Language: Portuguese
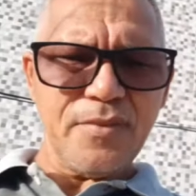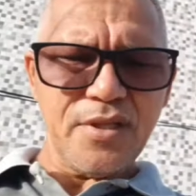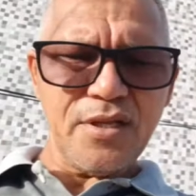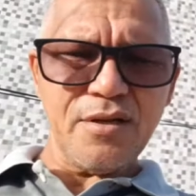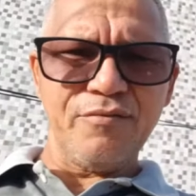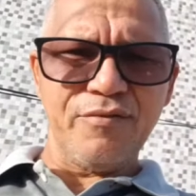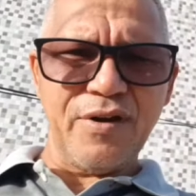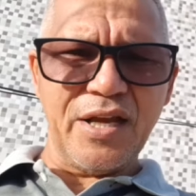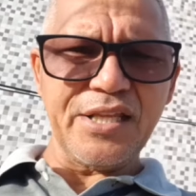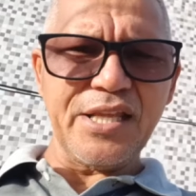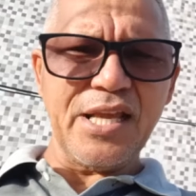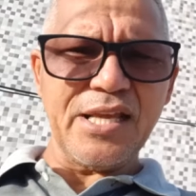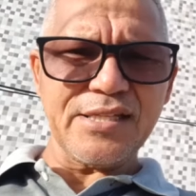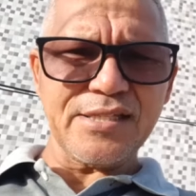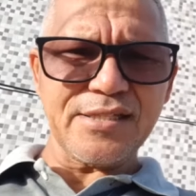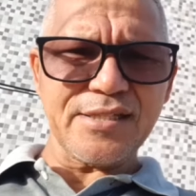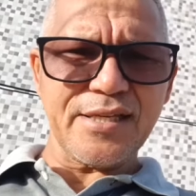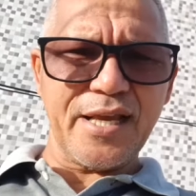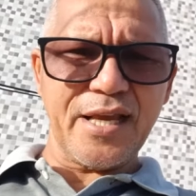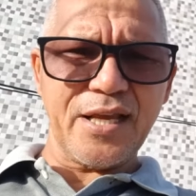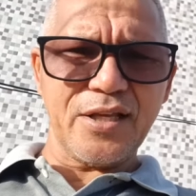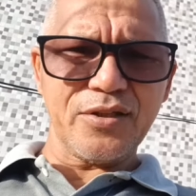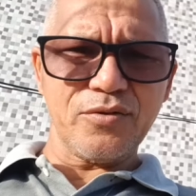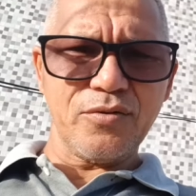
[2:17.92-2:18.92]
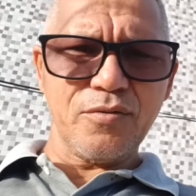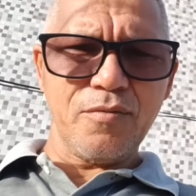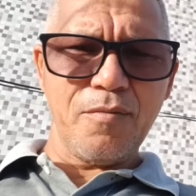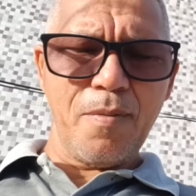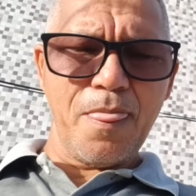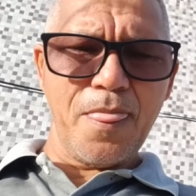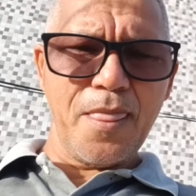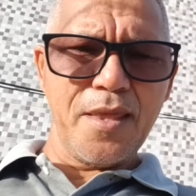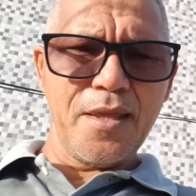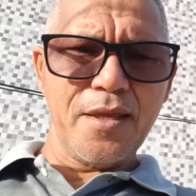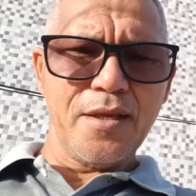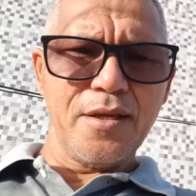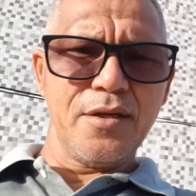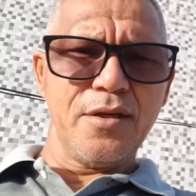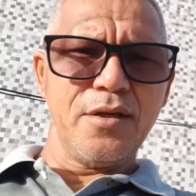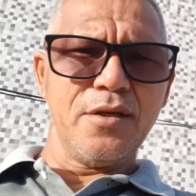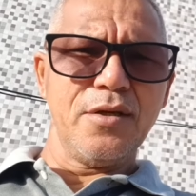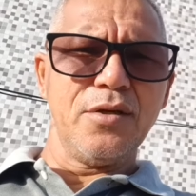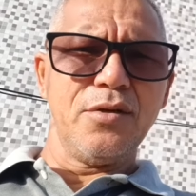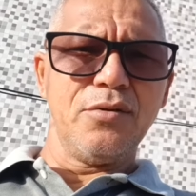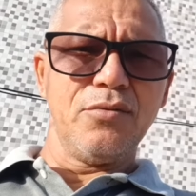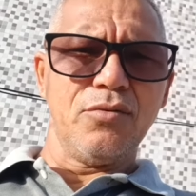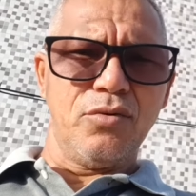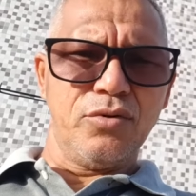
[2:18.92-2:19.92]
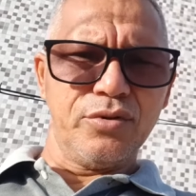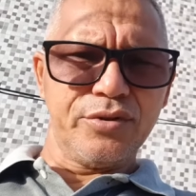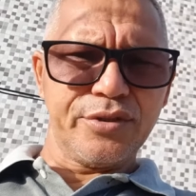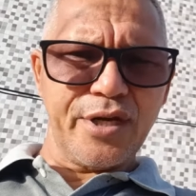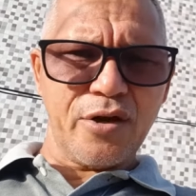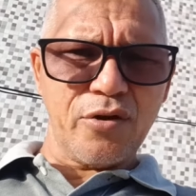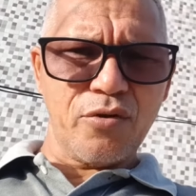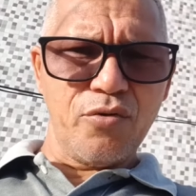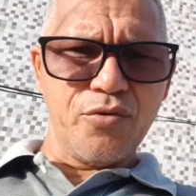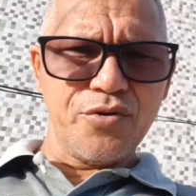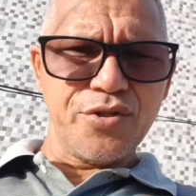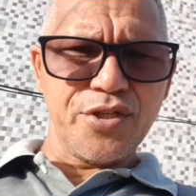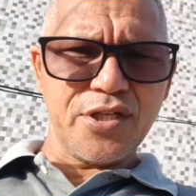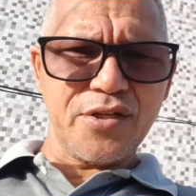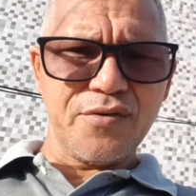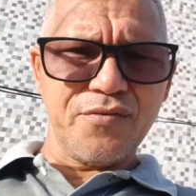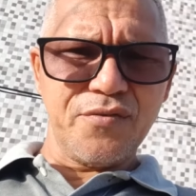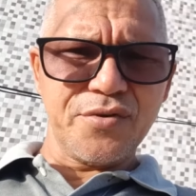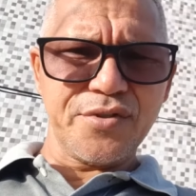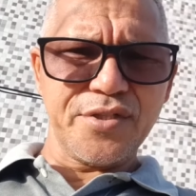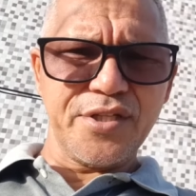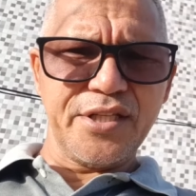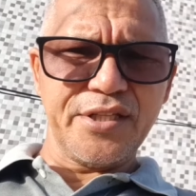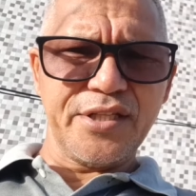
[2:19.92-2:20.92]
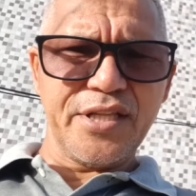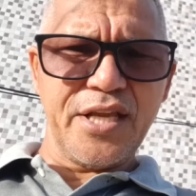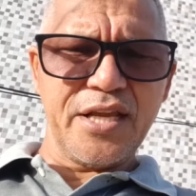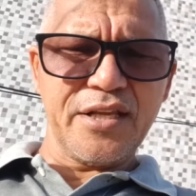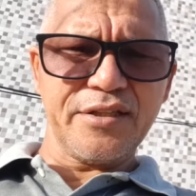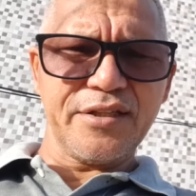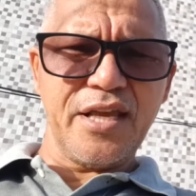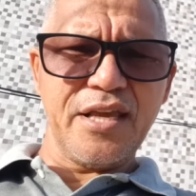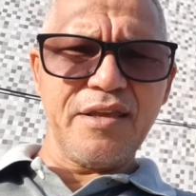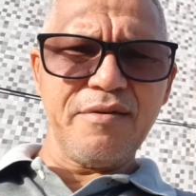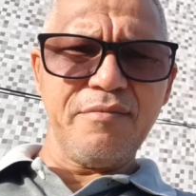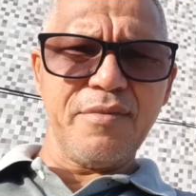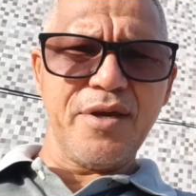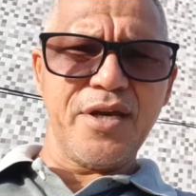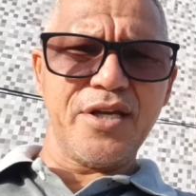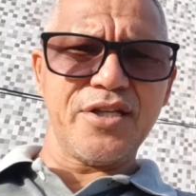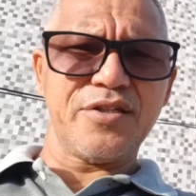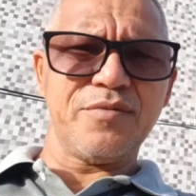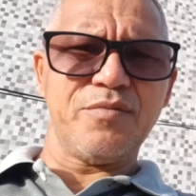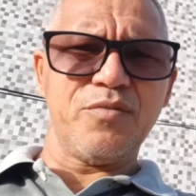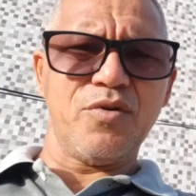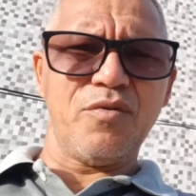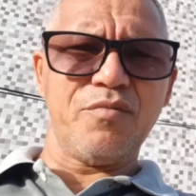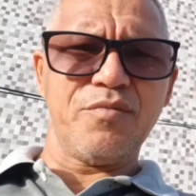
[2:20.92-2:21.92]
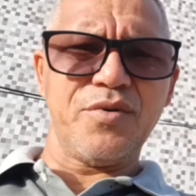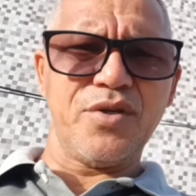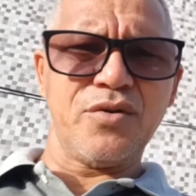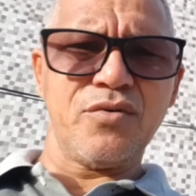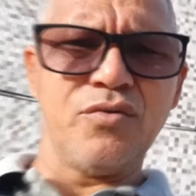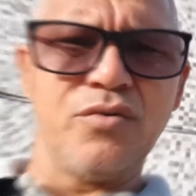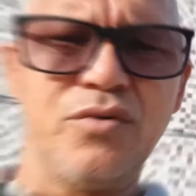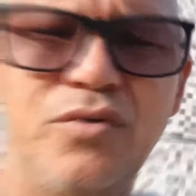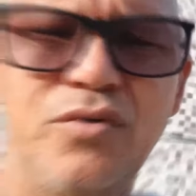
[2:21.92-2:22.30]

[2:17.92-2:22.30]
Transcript: vai dar certo. Outra coisa que você tem que ter em mente, meu amigo,